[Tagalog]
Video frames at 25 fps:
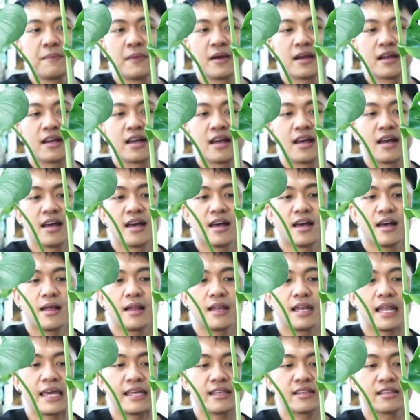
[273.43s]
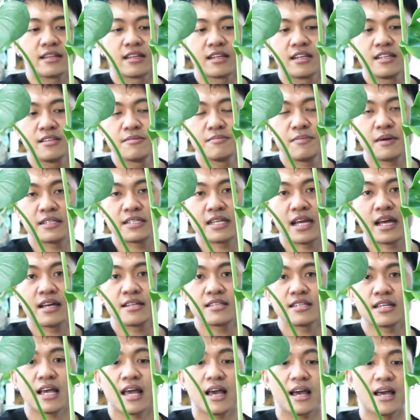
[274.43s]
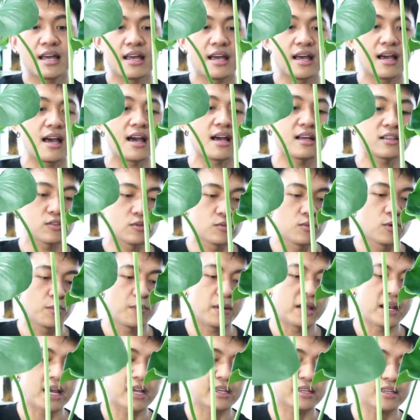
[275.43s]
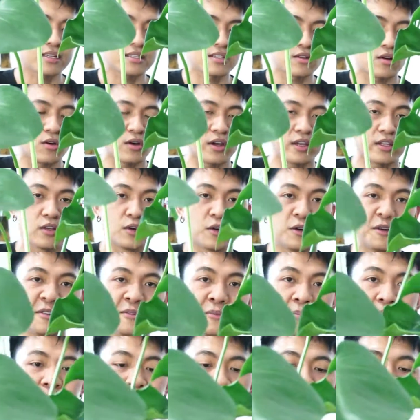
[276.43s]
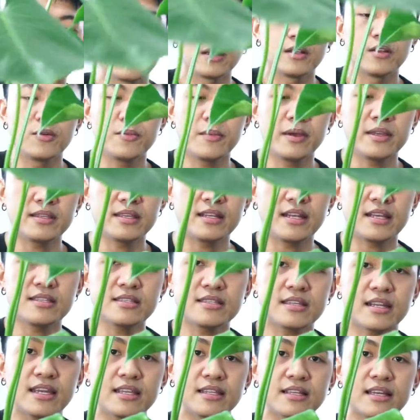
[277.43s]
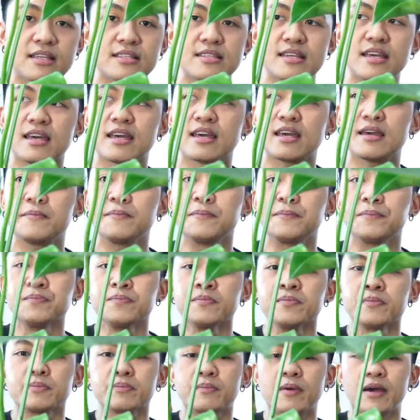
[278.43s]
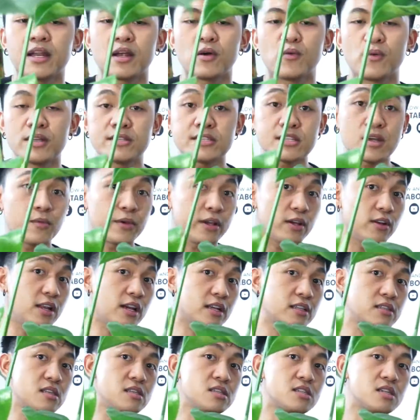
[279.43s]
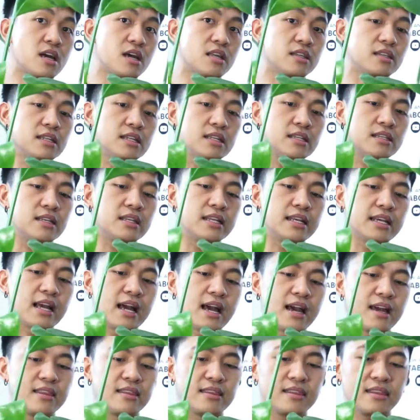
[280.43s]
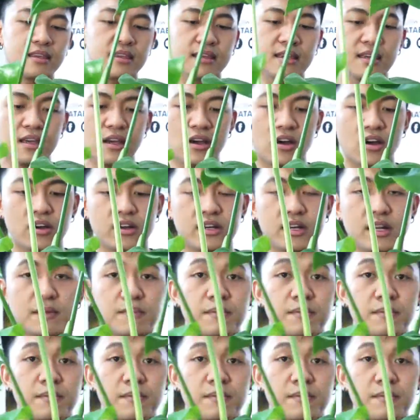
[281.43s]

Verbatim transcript: pagka light green pa siya kasi kaka, kakatubo pa lang niya. So, ito, Low maintenance rin kasi parang once a week ko lang din siya dinidiligan or nag